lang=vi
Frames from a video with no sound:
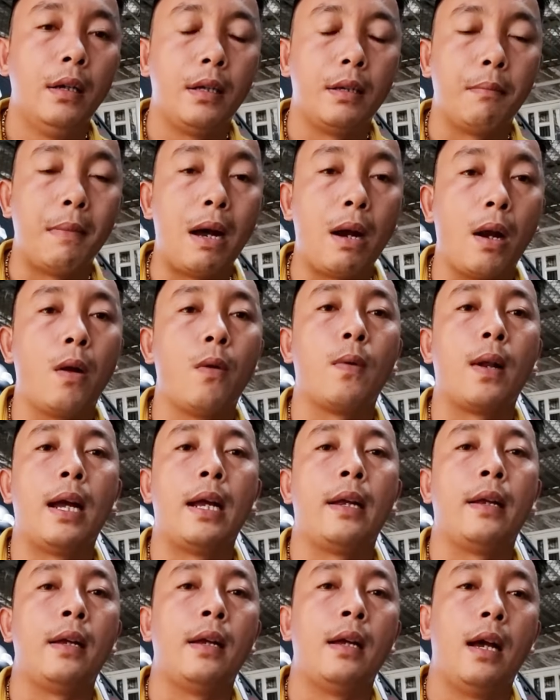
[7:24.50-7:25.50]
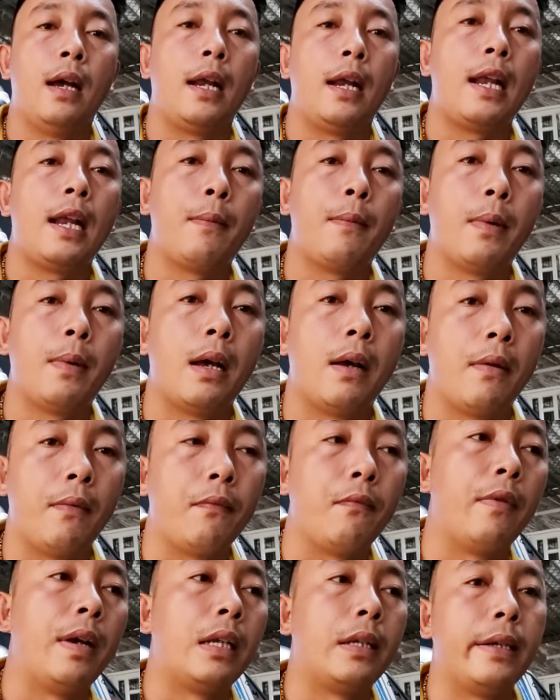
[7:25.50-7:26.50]
báo lông này anh em mà
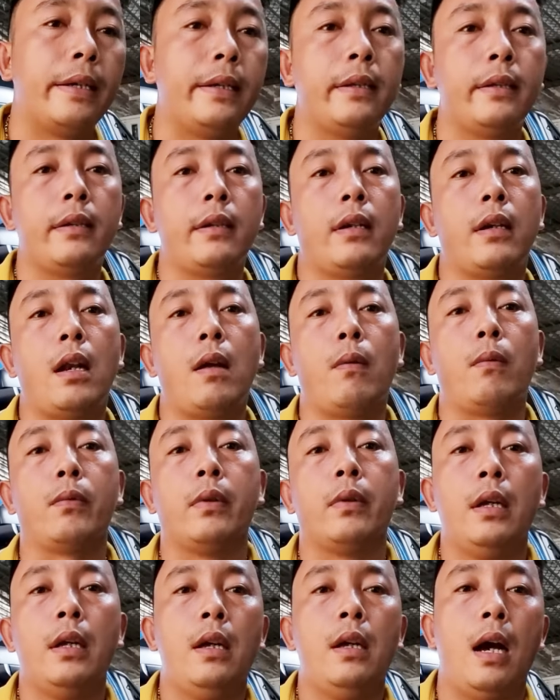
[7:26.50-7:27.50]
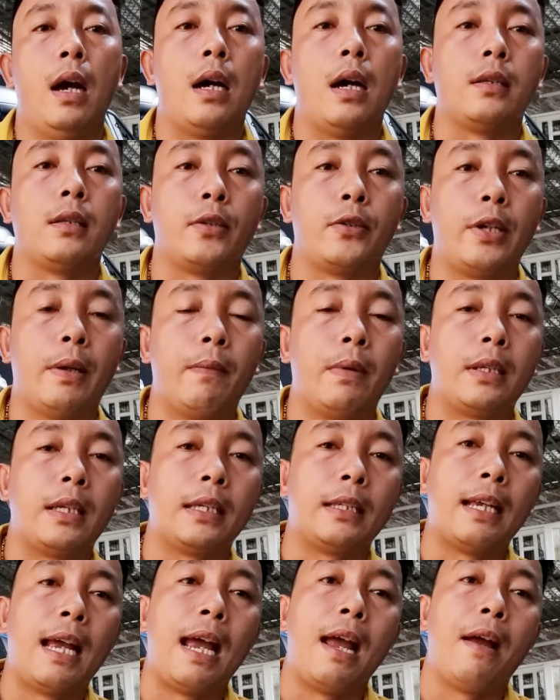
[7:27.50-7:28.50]
vệ sinh lòng à, thường xuyên và sạch
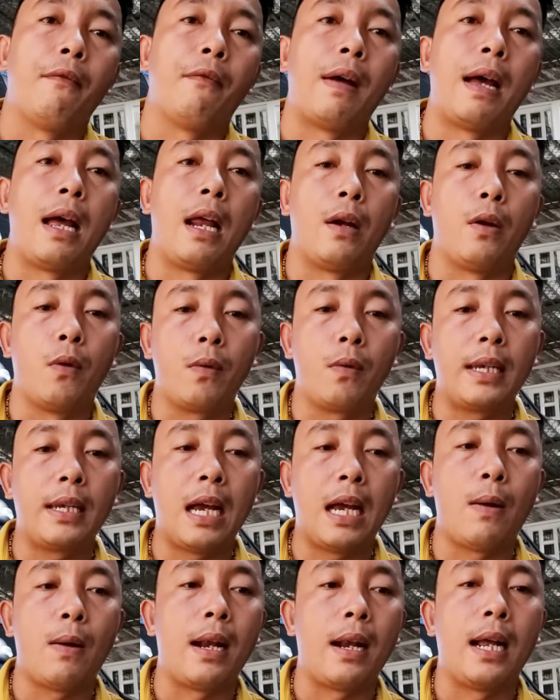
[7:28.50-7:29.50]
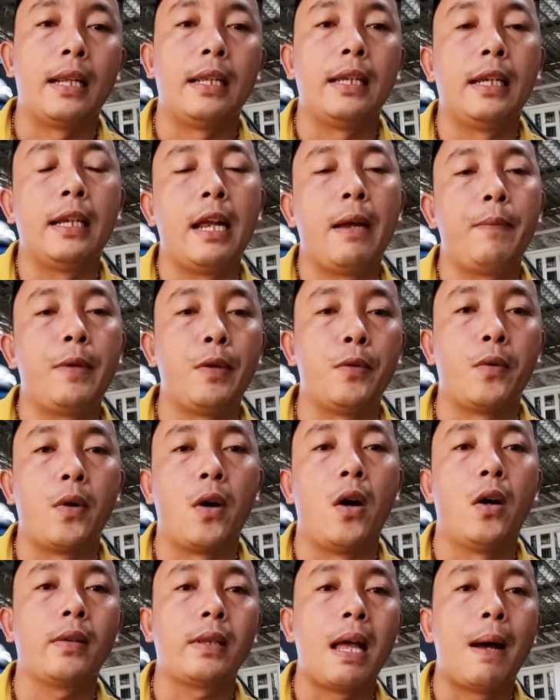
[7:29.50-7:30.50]
sẽ và lúc cái giai đoạn này thì anh em chịu
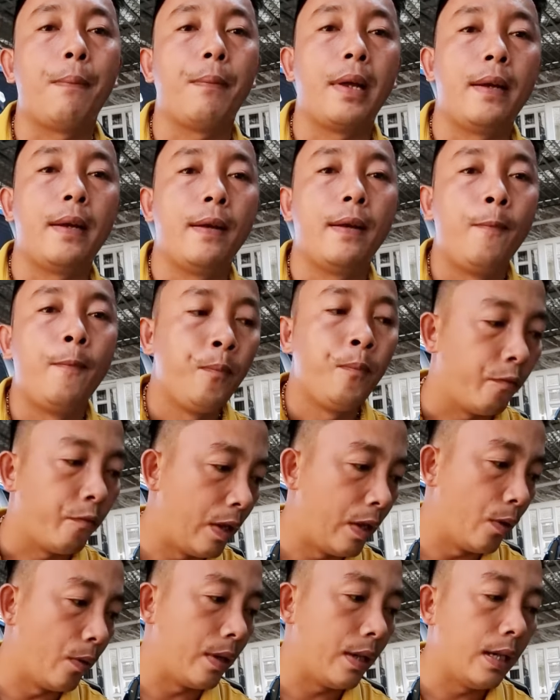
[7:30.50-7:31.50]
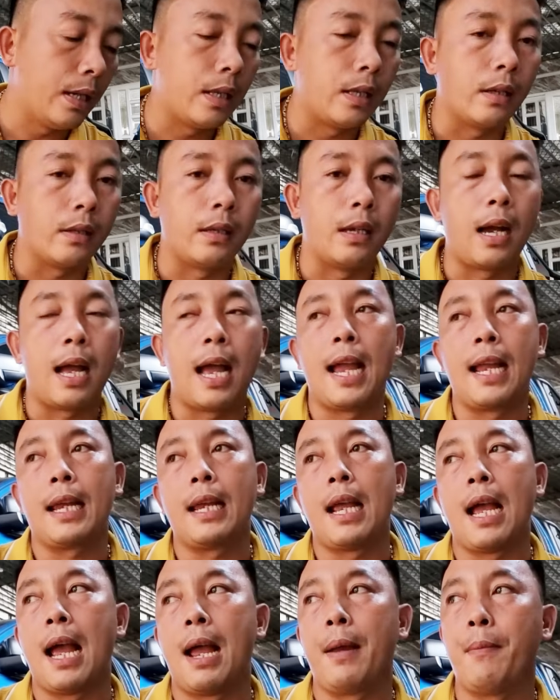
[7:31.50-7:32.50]
khó tắm lên ví dụ như thường thường
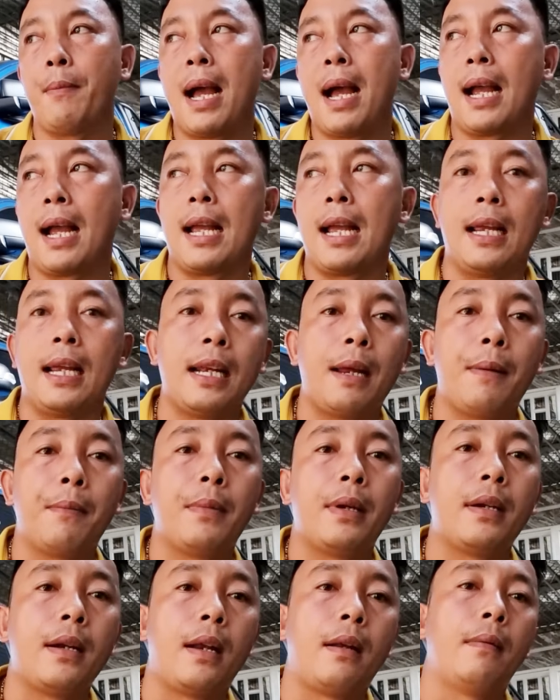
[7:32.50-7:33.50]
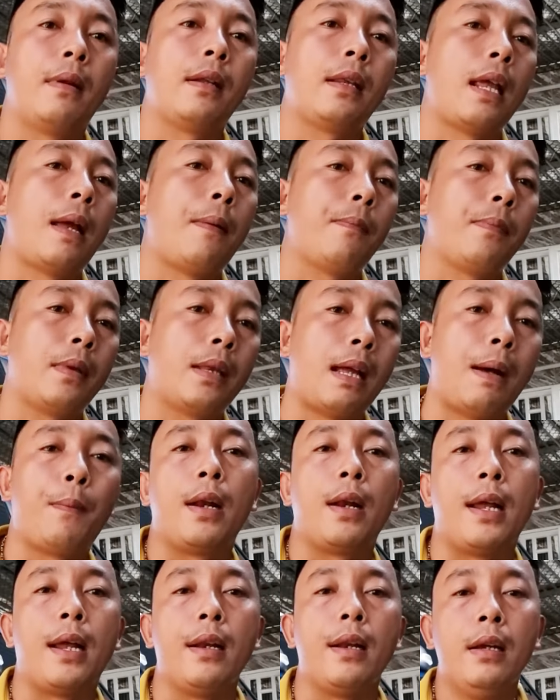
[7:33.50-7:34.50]
hai hai ba ngày anh em mới rảnh anh tắm tắm một
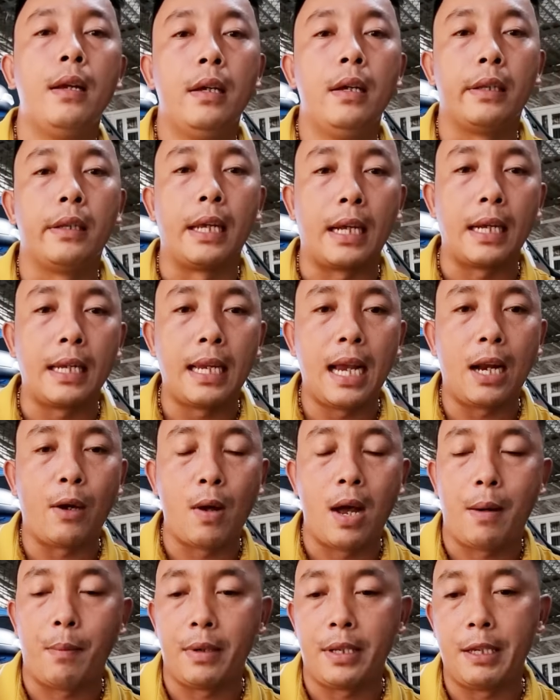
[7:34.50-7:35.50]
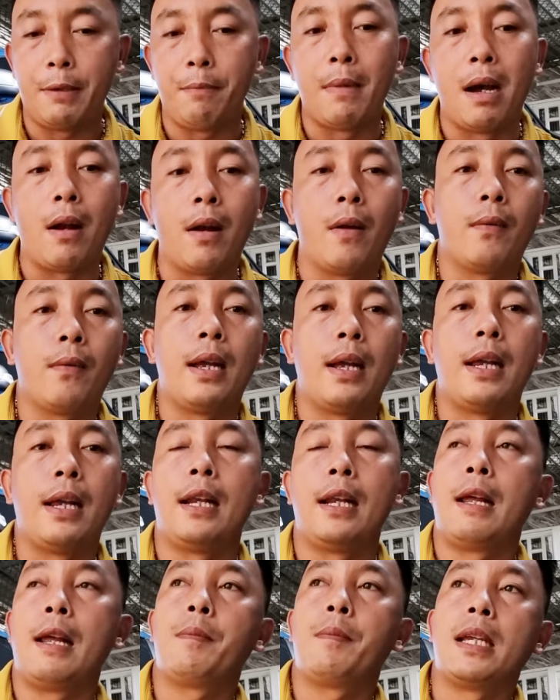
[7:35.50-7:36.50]
lần thì cái giai đoạn mà chim báo lông này anh
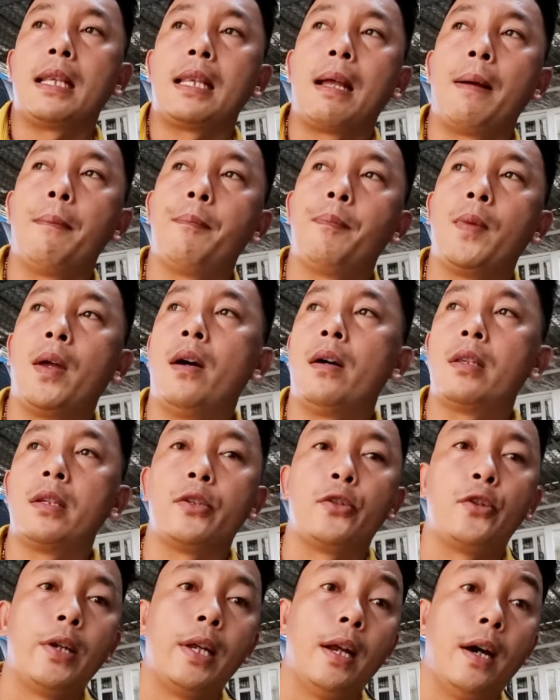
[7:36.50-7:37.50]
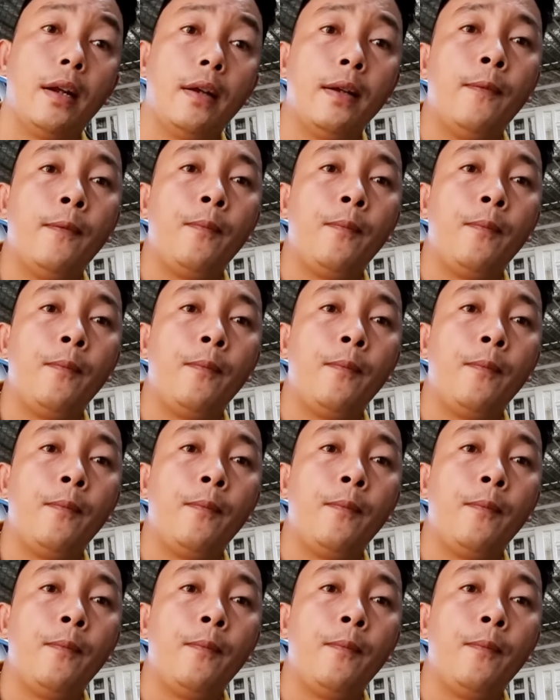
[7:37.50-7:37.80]
em sẽ tắm nó thường xuyên hơn